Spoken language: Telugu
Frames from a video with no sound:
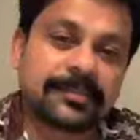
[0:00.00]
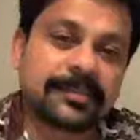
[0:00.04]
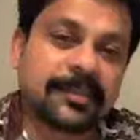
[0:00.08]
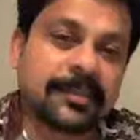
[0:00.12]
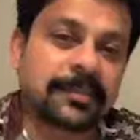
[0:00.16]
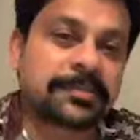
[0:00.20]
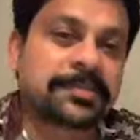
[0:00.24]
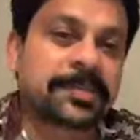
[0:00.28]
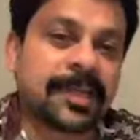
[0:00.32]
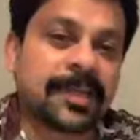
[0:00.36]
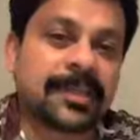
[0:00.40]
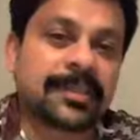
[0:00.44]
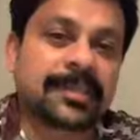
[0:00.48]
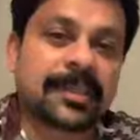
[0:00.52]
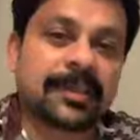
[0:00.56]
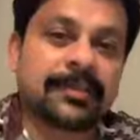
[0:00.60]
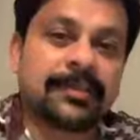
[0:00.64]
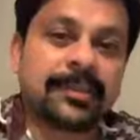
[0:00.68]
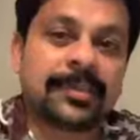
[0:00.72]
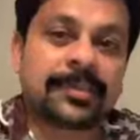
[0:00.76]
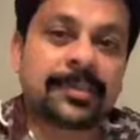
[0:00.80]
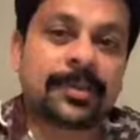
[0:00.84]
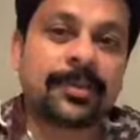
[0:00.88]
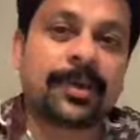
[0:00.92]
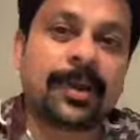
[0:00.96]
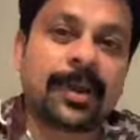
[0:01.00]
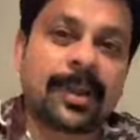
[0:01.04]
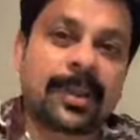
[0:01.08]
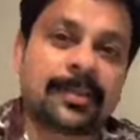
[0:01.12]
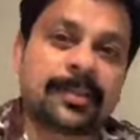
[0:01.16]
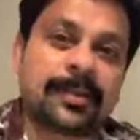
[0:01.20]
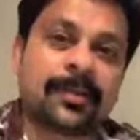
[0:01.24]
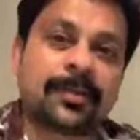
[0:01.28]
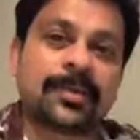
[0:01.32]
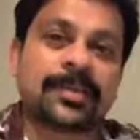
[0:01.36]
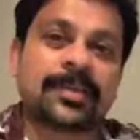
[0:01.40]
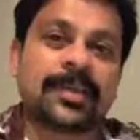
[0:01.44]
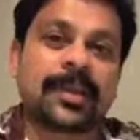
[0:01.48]
వెబ్సైట్స్ అవి సో
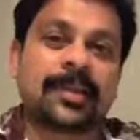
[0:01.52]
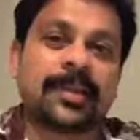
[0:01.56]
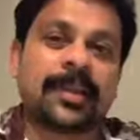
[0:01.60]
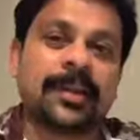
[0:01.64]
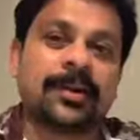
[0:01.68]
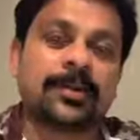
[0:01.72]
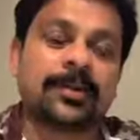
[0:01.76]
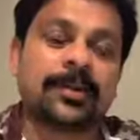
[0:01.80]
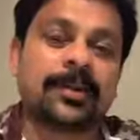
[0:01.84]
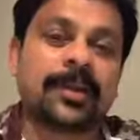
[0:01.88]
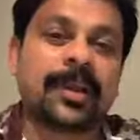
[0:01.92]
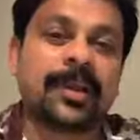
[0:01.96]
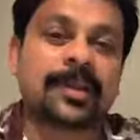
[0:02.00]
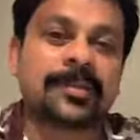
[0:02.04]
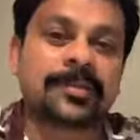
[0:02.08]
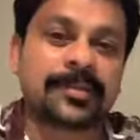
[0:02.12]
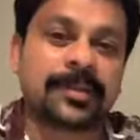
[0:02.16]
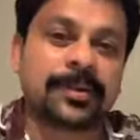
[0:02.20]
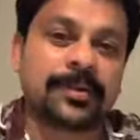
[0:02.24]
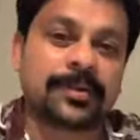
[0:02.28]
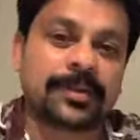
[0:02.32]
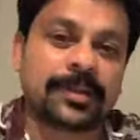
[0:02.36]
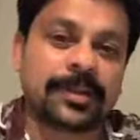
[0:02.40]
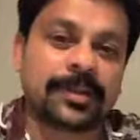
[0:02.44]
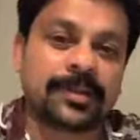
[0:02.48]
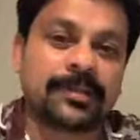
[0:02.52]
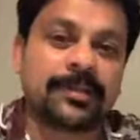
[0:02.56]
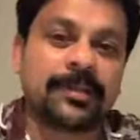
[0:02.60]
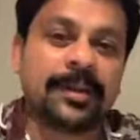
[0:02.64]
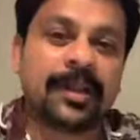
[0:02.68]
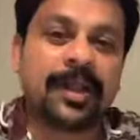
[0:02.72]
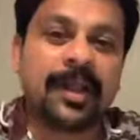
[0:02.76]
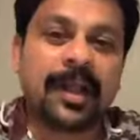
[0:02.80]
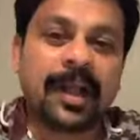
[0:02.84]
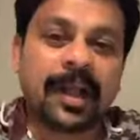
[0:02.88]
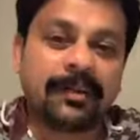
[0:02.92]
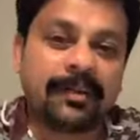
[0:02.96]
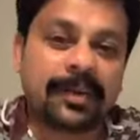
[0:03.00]
వాళ్ళందరూ కూడా చాలా నెగిటివ్గా రాస్తూ ఉంటారు
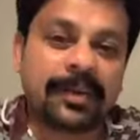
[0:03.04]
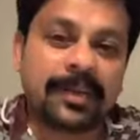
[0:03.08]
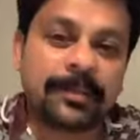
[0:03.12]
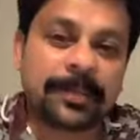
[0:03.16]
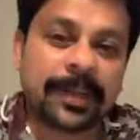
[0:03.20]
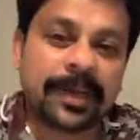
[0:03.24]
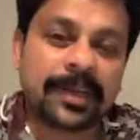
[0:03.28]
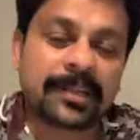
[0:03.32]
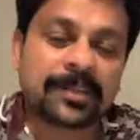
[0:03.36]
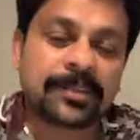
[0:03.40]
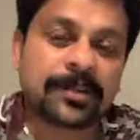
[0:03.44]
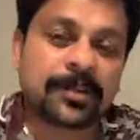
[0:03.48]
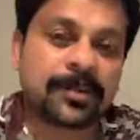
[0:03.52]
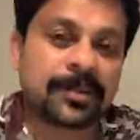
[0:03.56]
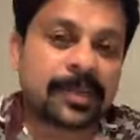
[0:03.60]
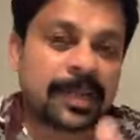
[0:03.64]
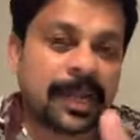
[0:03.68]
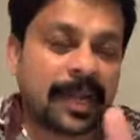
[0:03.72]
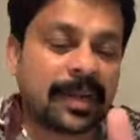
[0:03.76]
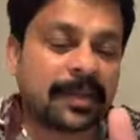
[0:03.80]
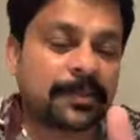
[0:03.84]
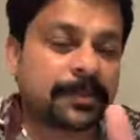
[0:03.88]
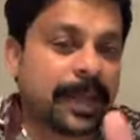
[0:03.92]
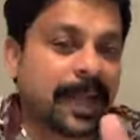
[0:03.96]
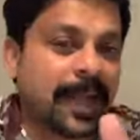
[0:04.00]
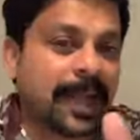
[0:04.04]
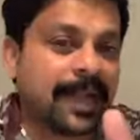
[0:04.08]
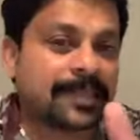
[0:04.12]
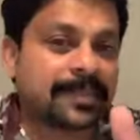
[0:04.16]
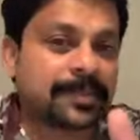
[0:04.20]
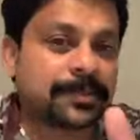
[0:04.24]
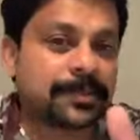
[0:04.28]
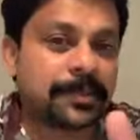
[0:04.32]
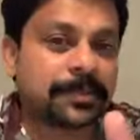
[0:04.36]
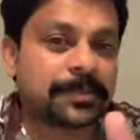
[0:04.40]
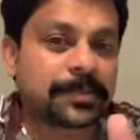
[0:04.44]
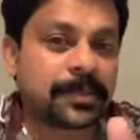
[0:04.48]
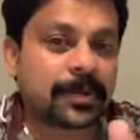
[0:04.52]
అవన్నీ పట్టించుకోవద్దు కానీ
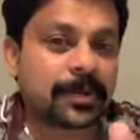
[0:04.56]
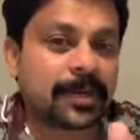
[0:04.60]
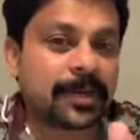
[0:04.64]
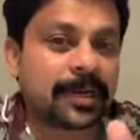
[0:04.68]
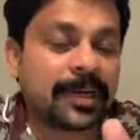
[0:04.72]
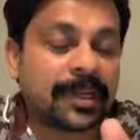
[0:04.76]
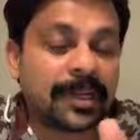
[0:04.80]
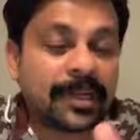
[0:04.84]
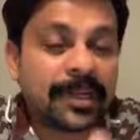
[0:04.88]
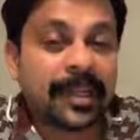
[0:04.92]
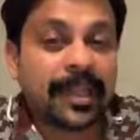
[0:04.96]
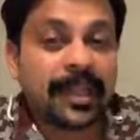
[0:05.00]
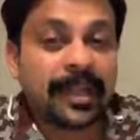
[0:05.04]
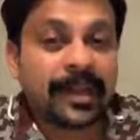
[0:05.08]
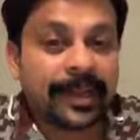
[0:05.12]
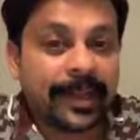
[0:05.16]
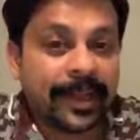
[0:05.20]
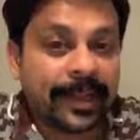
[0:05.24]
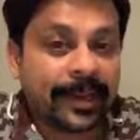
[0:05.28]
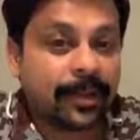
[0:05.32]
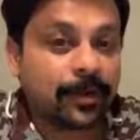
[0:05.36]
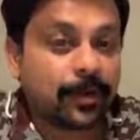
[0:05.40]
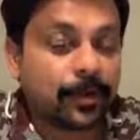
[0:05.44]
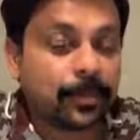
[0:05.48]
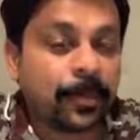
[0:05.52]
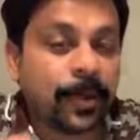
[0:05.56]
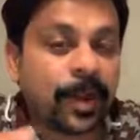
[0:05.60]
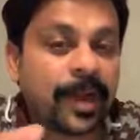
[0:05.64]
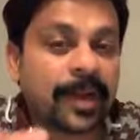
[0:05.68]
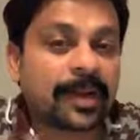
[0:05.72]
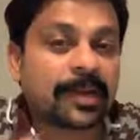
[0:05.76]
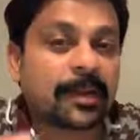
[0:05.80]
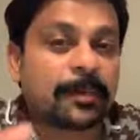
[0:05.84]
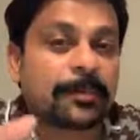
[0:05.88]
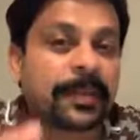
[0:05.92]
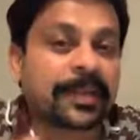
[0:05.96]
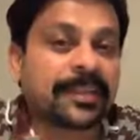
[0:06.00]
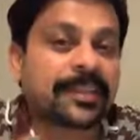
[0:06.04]
మ్యాక్సిమం చూడండి నెగిటివ్
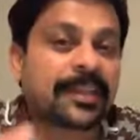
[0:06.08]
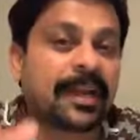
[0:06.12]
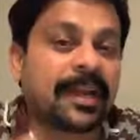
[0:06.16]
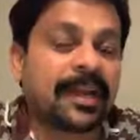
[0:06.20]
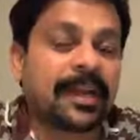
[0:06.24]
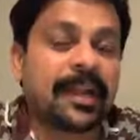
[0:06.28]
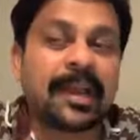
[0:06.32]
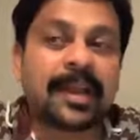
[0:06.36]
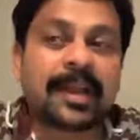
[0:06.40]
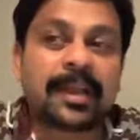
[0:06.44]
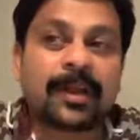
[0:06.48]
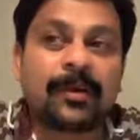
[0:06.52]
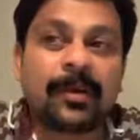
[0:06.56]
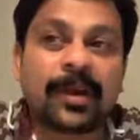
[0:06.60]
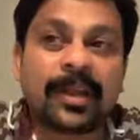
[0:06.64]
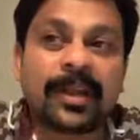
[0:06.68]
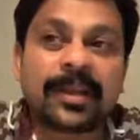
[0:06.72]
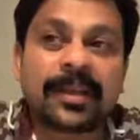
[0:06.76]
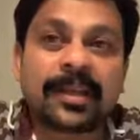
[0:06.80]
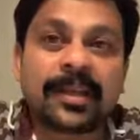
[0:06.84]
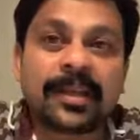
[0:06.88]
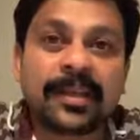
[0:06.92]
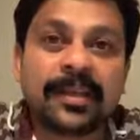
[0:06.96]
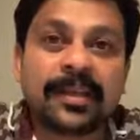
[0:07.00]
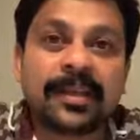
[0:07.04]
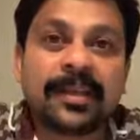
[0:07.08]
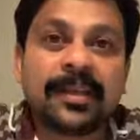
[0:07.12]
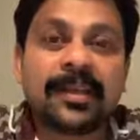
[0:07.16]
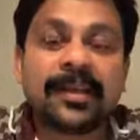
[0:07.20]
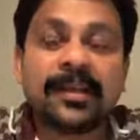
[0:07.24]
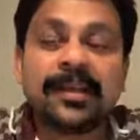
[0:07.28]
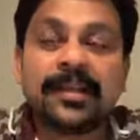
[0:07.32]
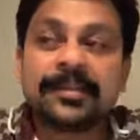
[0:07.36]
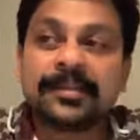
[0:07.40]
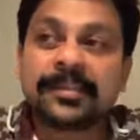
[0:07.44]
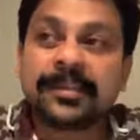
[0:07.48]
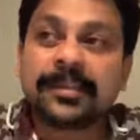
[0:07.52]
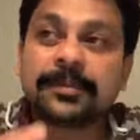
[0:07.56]
పాయింట్లు పెద్దగా లేక వాళ్ళకి
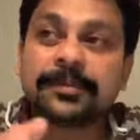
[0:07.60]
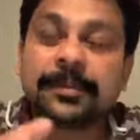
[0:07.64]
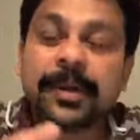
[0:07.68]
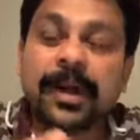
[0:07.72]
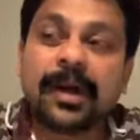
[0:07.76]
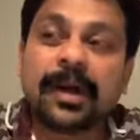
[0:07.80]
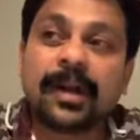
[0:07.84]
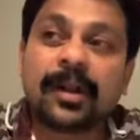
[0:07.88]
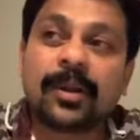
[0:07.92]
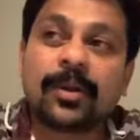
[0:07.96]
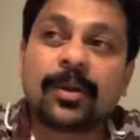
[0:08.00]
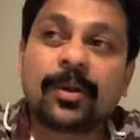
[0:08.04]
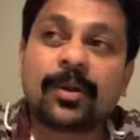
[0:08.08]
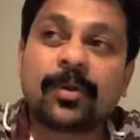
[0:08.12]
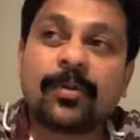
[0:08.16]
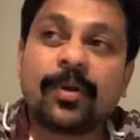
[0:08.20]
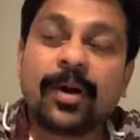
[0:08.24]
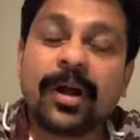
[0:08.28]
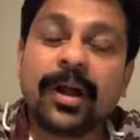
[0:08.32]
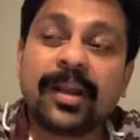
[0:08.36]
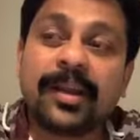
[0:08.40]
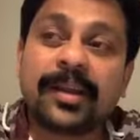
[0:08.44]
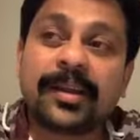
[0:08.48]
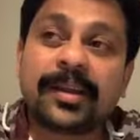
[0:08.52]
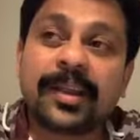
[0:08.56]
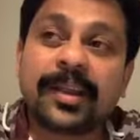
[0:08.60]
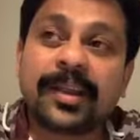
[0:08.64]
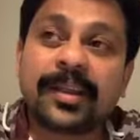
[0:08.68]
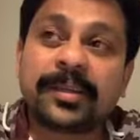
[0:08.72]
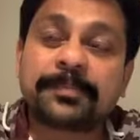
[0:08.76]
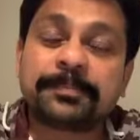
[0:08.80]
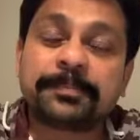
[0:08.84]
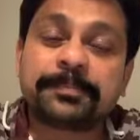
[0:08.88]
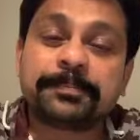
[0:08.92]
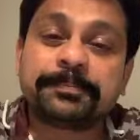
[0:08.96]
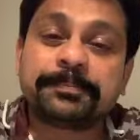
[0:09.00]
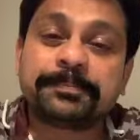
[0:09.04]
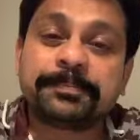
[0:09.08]
సినిమాలో క్వాలిటీ
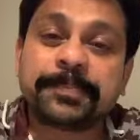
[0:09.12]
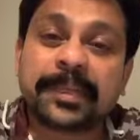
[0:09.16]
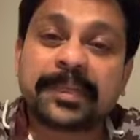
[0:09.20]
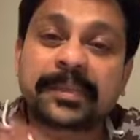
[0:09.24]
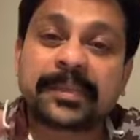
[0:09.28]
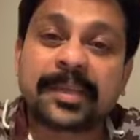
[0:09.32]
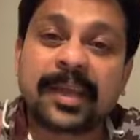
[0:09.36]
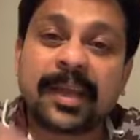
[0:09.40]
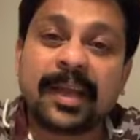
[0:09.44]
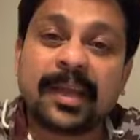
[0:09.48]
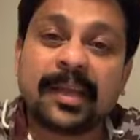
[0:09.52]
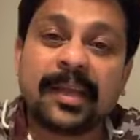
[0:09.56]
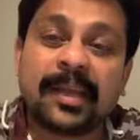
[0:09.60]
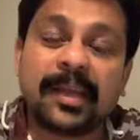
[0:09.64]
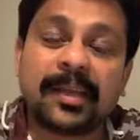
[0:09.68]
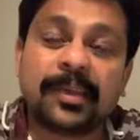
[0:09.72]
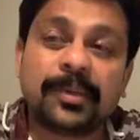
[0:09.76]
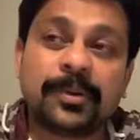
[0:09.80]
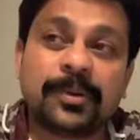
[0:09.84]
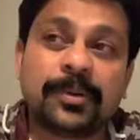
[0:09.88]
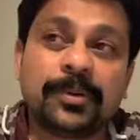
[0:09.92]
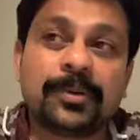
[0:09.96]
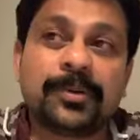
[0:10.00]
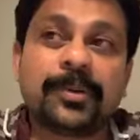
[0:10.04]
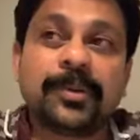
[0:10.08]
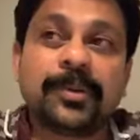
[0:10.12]
పెద్దగా లేదు